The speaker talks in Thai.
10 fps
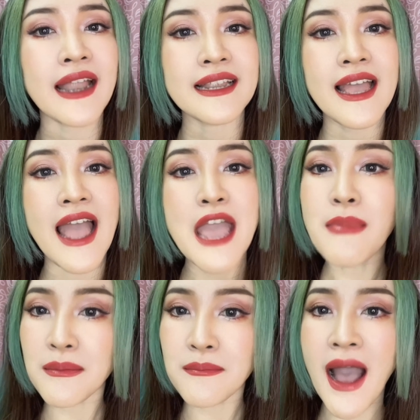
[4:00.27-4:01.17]
ดให้
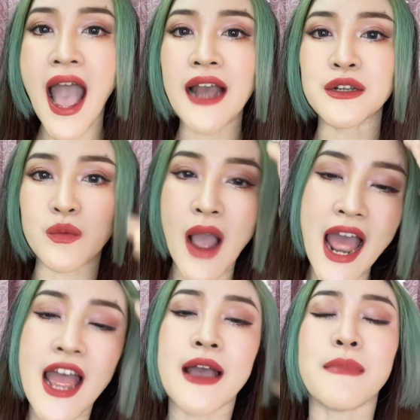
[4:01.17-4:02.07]
บางๆหรือว่า
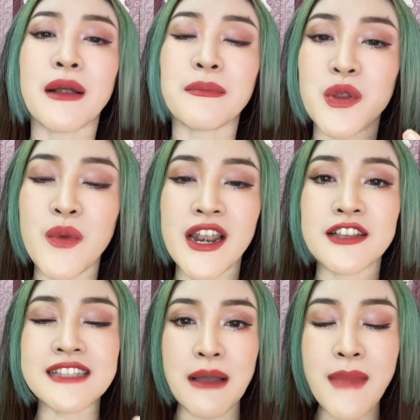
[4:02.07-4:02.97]
บางบริเวณ
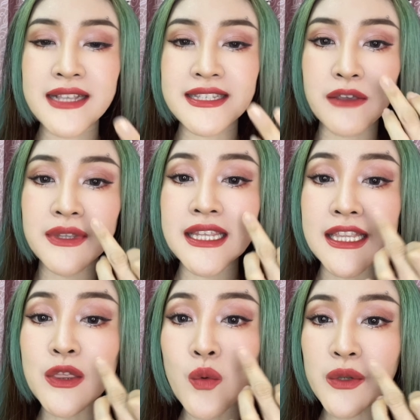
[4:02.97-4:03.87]
เราสามารถใช้วิธี
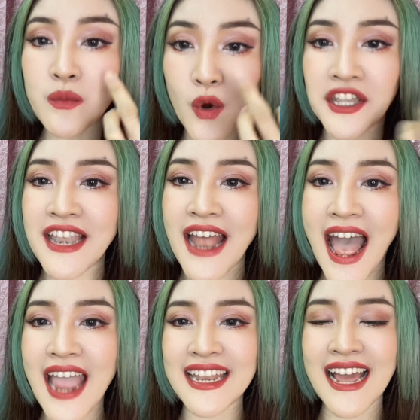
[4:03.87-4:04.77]
นวดวน
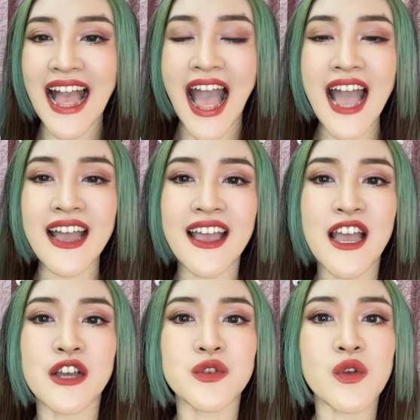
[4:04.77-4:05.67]
ได้นะคะ
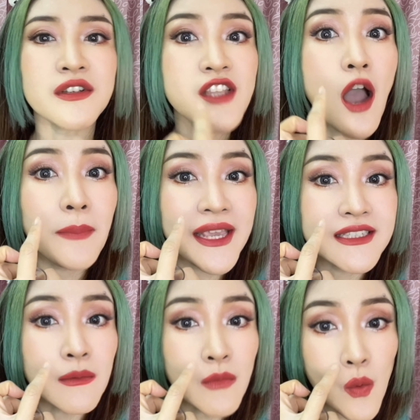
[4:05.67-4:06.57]
ช่วงซอกปีก
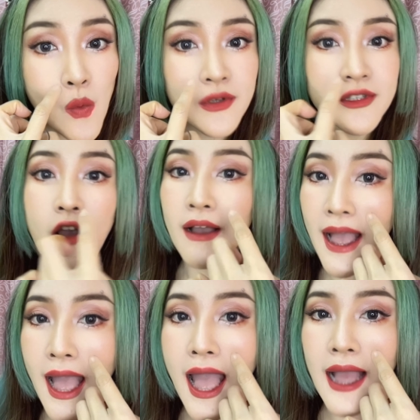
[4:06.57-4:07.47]
จมูก
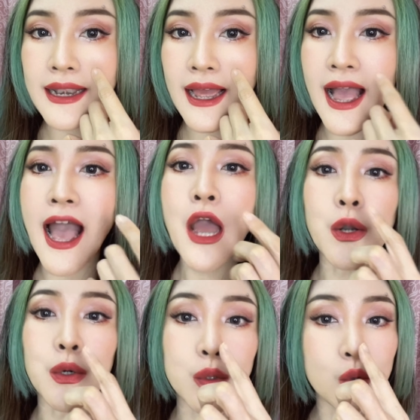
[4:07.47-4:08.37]
2ข้างนะคะ
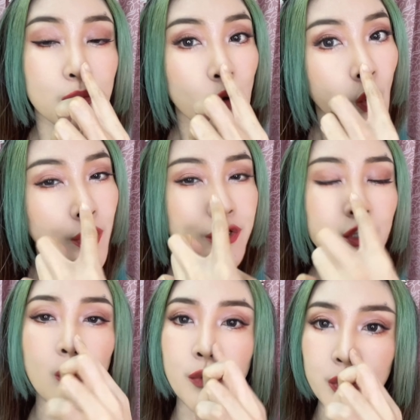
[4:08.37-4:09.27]
รูขุมขน
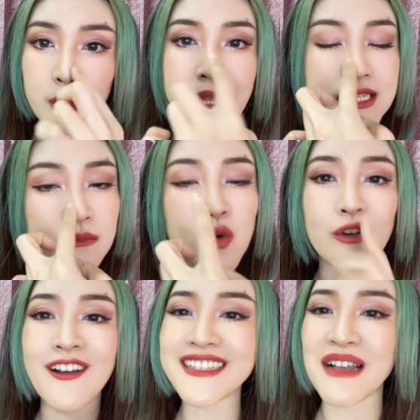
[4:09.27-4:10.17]
ตรงบริเวณจมูก
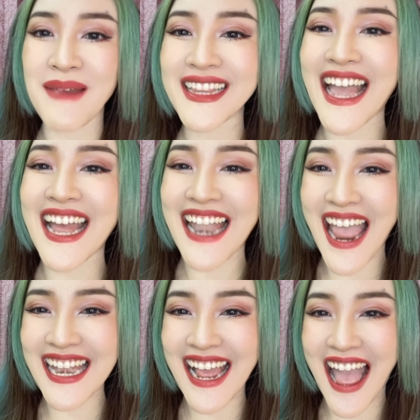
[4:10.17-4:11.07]
ก็สามารถทาได้
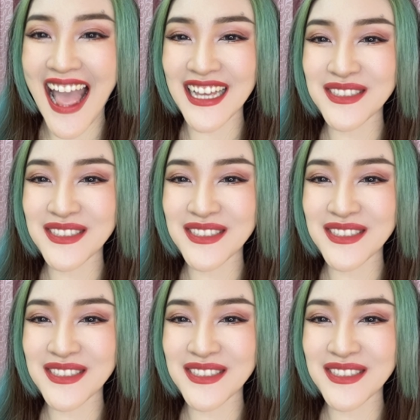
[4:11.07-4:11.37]
นะคะ